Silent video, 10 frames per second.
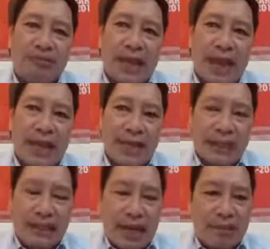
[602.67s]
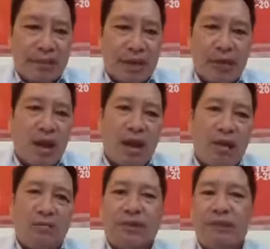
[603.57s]
chúng ta đây là một cái khoa
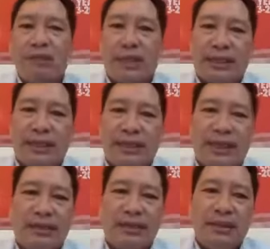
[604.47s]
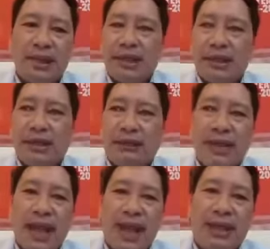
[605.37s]
học mà chúng ta cần nên nhớ điều
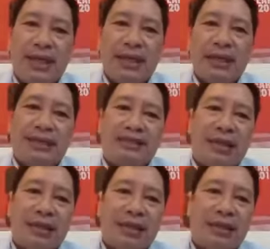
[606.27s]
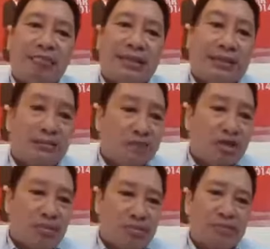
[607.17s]
thứ hai là sau khi chúng ta tắm
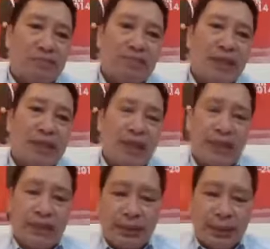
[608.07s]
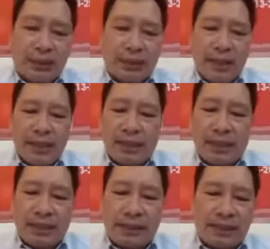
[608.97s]
xong thì nhất thiết
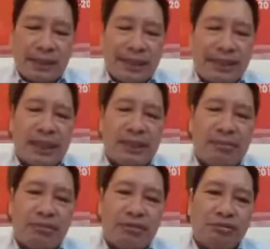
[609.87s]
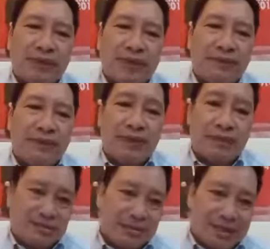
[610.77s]
là cái chân lông của chúng ta nó phải
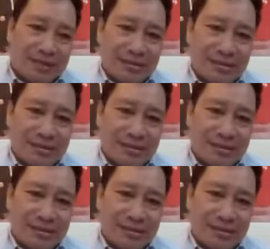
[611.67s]
được làm sạch